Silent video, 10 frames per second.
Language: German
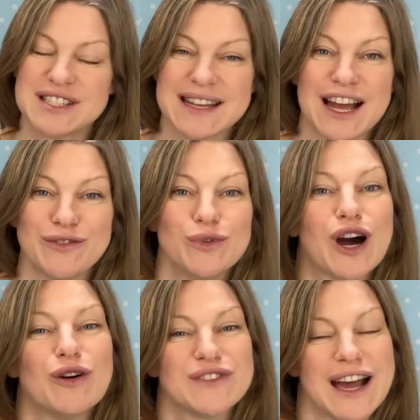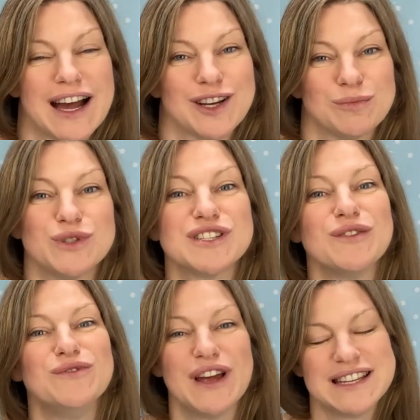sage, worauf ihr achten müsst,
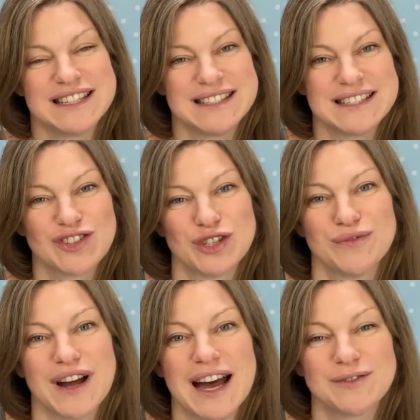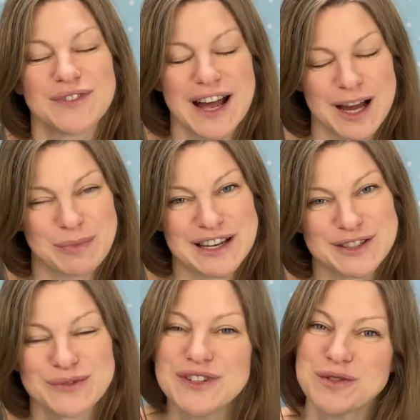wenn ihr diese Stoffart
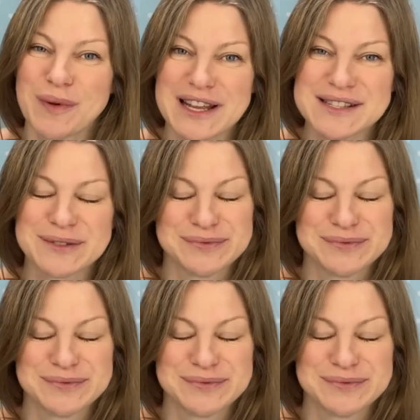verarbeitet. Viel Spaß!